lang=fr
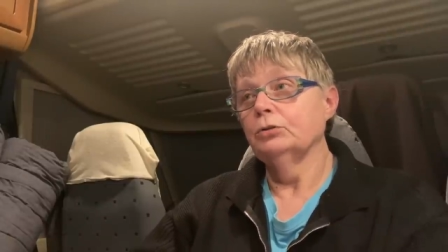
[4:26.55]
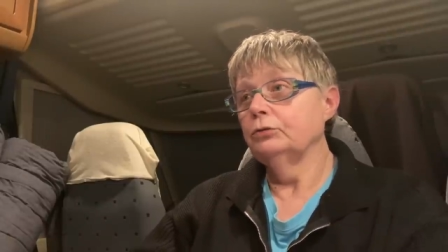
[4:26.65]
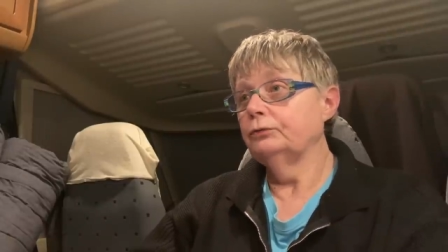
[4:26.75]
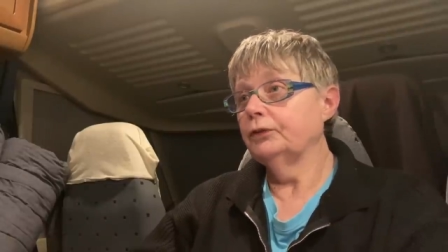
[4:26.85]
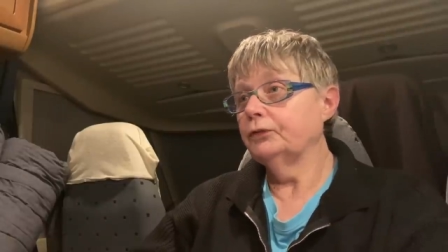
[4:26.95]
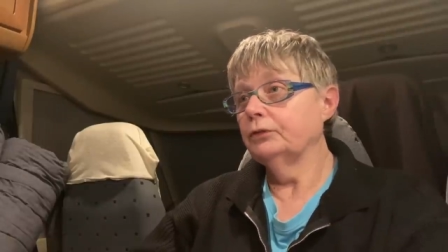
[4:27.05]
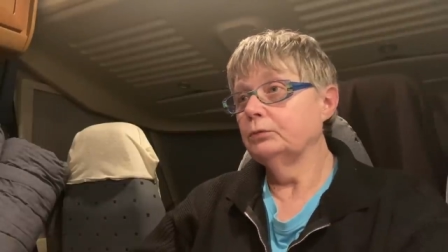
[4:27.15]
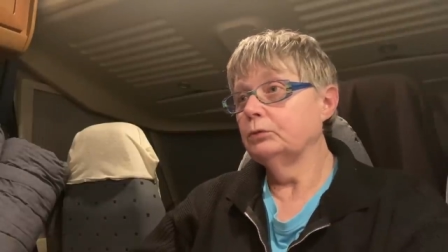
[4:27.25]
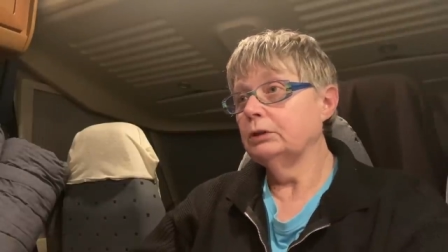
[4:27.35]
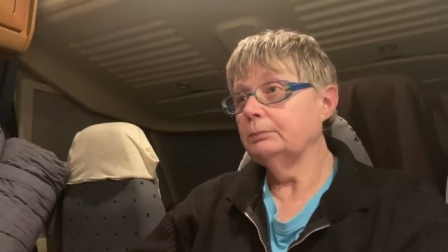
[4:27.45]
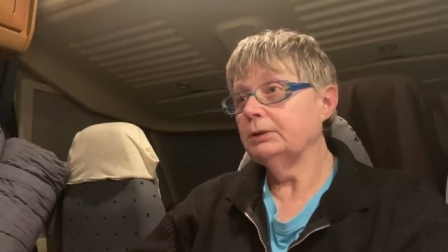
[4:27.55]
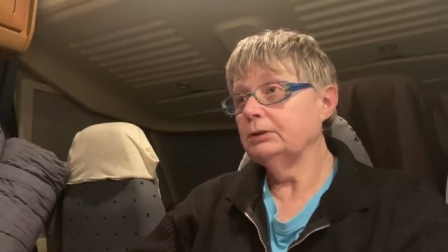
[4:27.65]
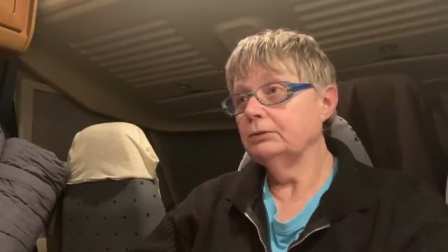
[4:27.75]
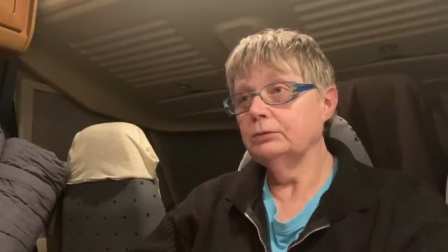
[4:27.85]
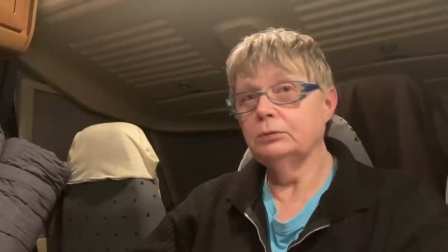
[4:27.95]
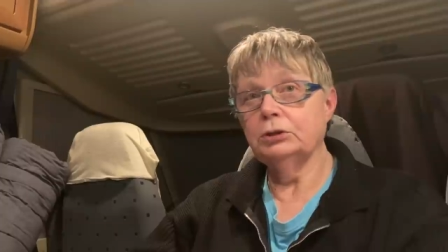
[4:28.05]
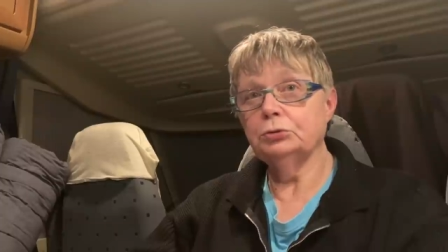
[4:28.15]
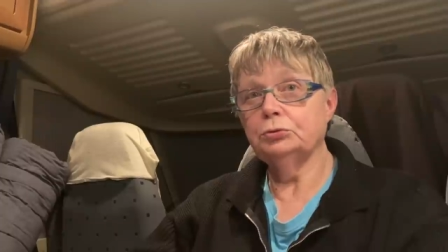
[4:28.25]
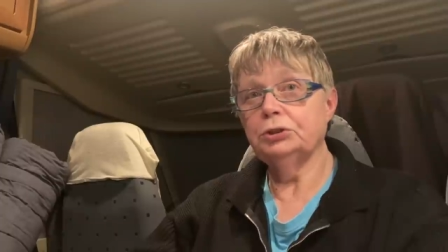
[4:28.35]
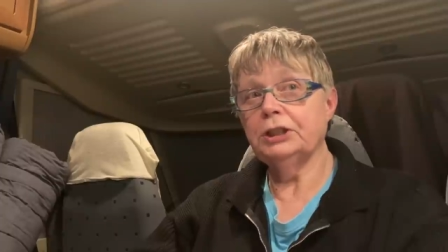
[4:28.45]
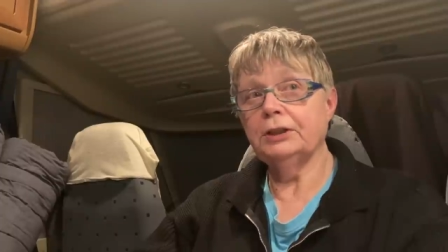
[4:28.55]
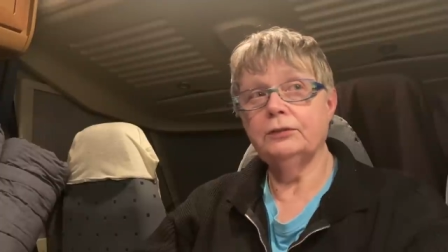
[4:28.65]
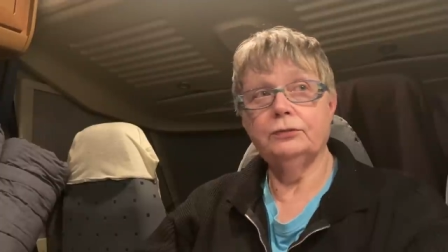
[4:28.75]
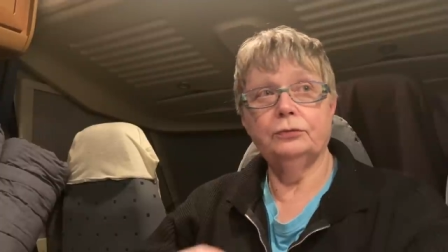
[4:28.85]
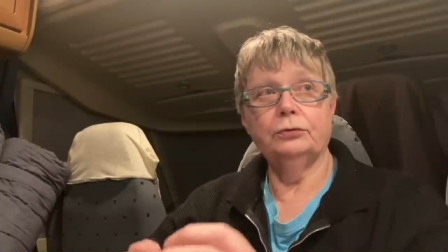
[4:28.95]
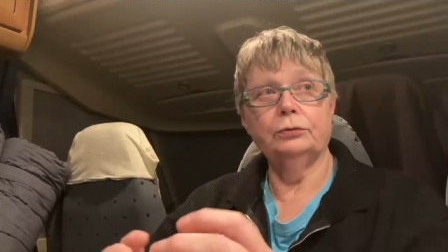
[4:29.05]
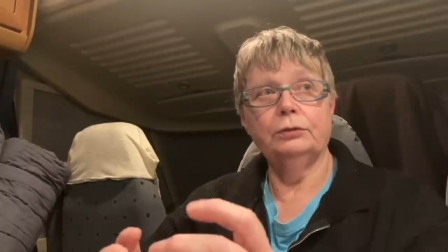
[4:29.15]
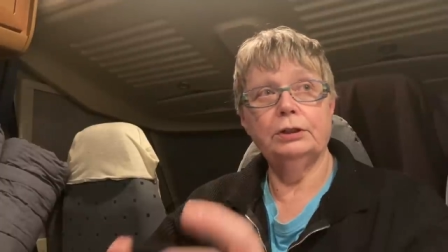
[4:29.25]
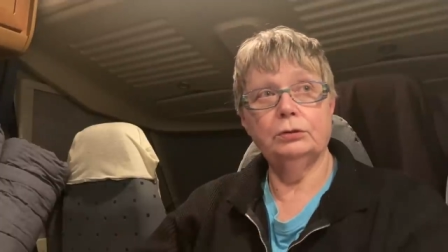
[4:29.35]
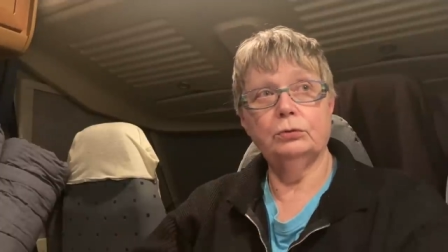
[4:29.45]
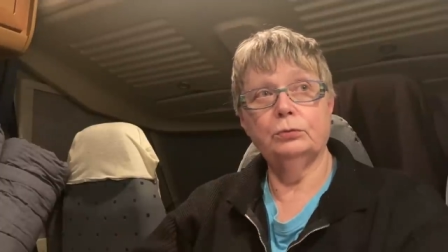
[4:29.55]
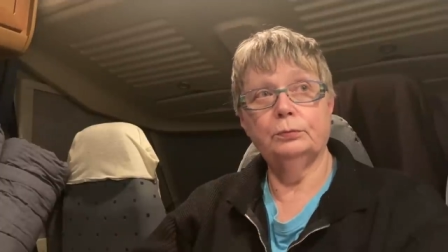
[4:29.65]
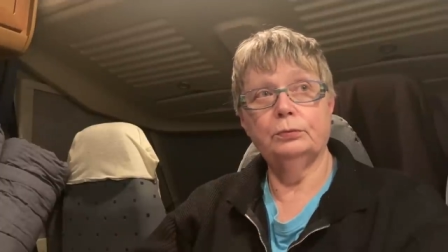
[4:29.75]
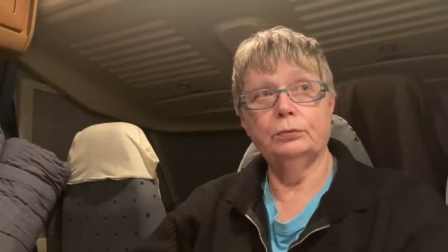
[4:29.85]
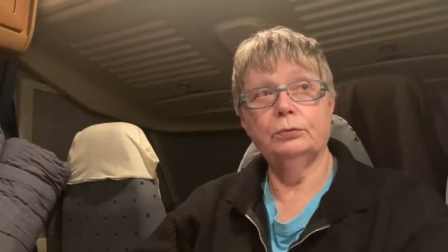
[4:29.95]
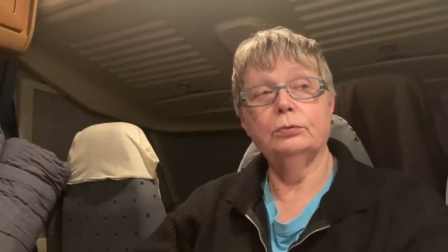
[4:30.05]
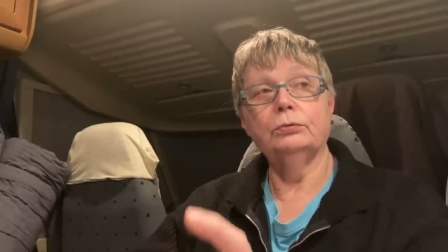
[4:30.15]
de toute façon, moi, à partir du moment où j'arrive sur une aire de repos,